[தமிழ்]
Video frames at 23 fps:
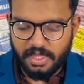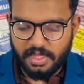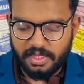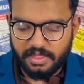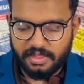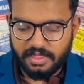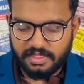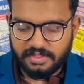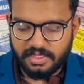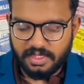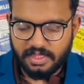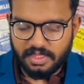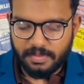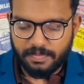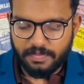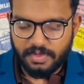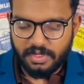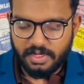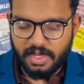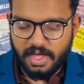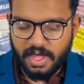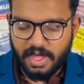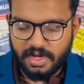இந்த
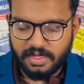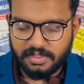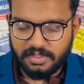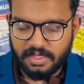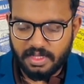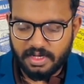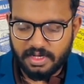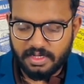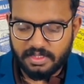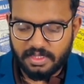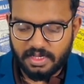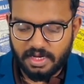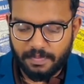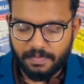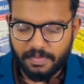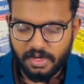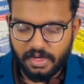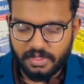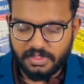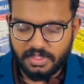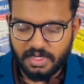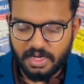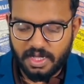சந்திப்பில் அரசாங்க
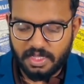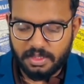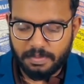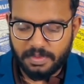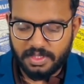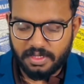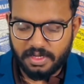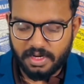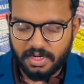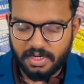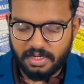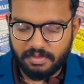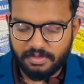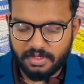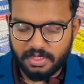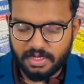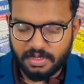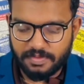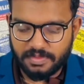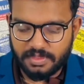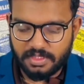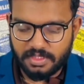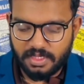தரப்பில் ஜனாதிபதி ரணில்
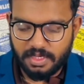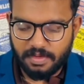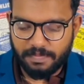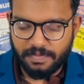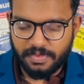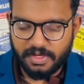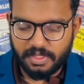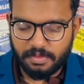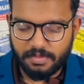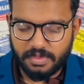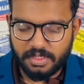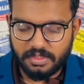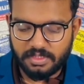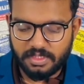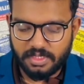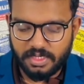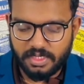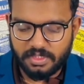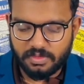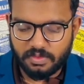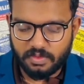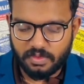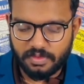விக்ரமசிங்கே பிரதமர்
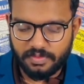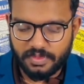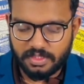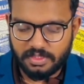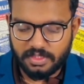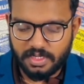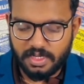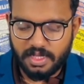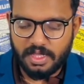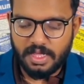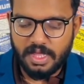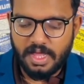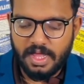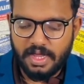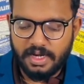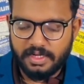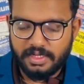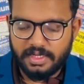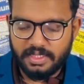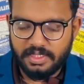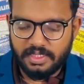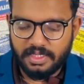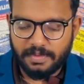தினேஷ் குணவர்த்தன
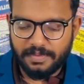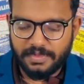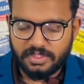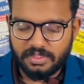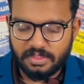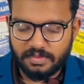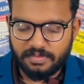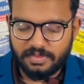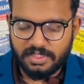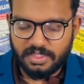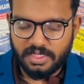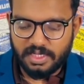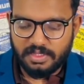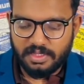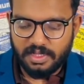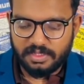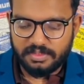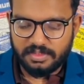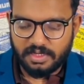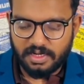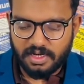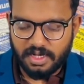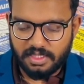நீதியமைச்சர்
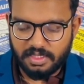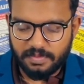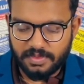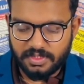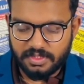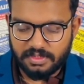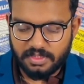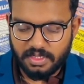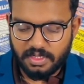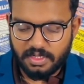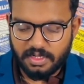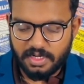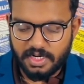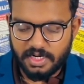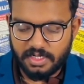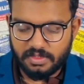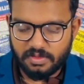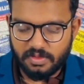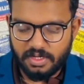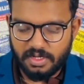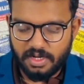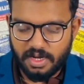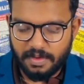விஜயதாச ராஜபக்ச
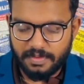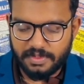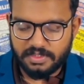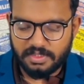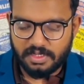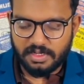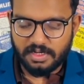கடற்தொழில் அமைச்சர்